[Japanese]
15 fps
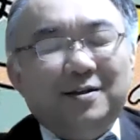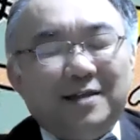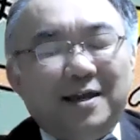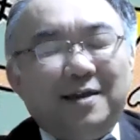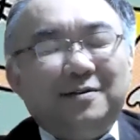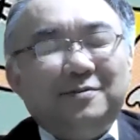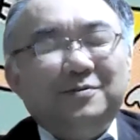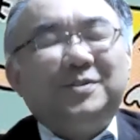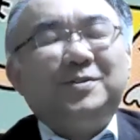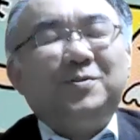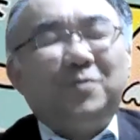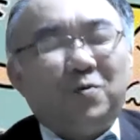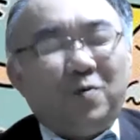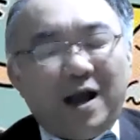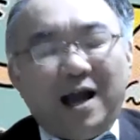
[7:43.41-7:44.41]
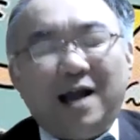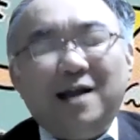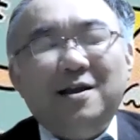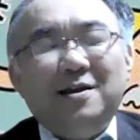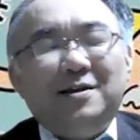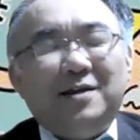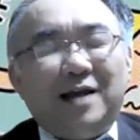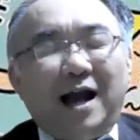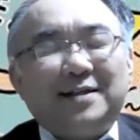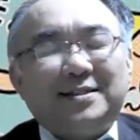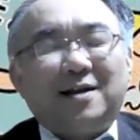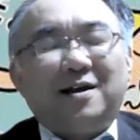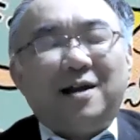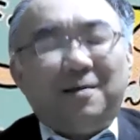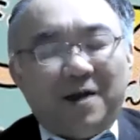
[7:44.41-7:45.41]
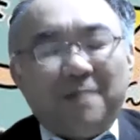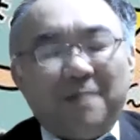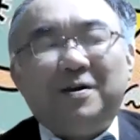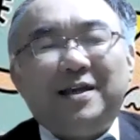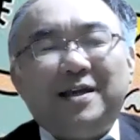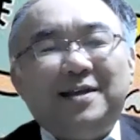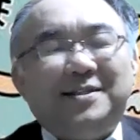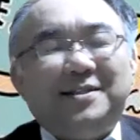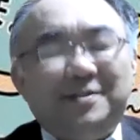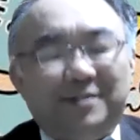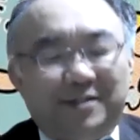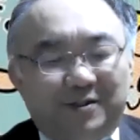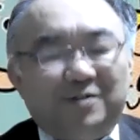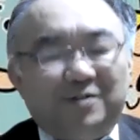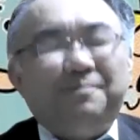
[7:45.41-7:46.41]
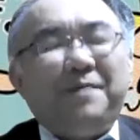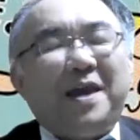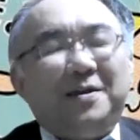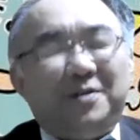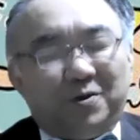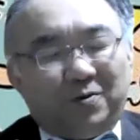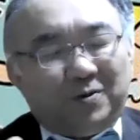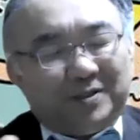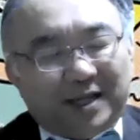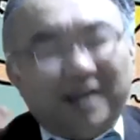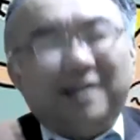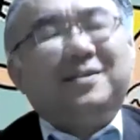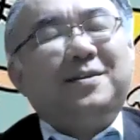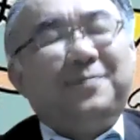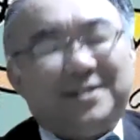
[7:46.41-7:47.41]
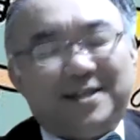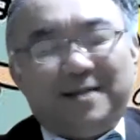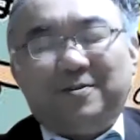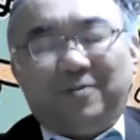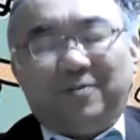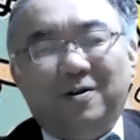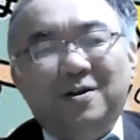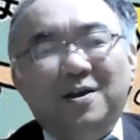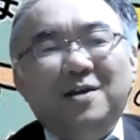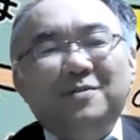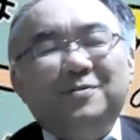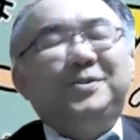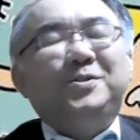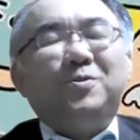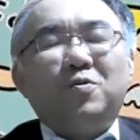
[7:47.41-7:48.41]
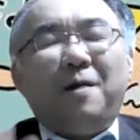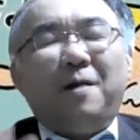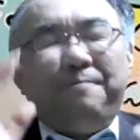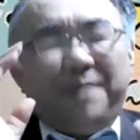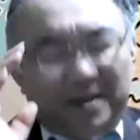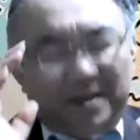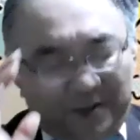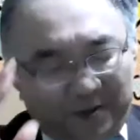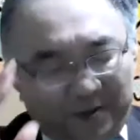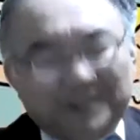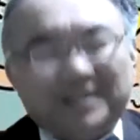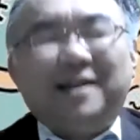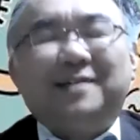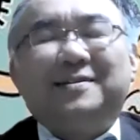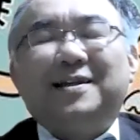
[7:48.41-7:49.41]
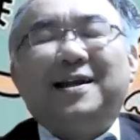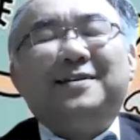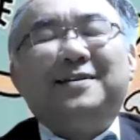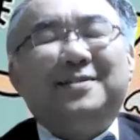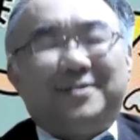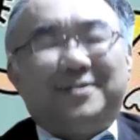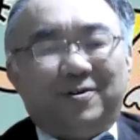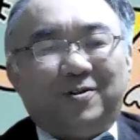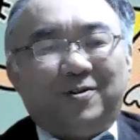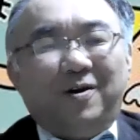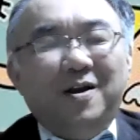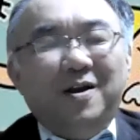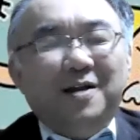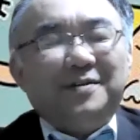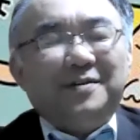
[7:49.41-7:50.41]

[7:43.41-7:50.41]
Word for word: ね、うちの子は朝から晩まで一日中勉強しかやってませんと、うちの子は勉強しかやってないんですよと、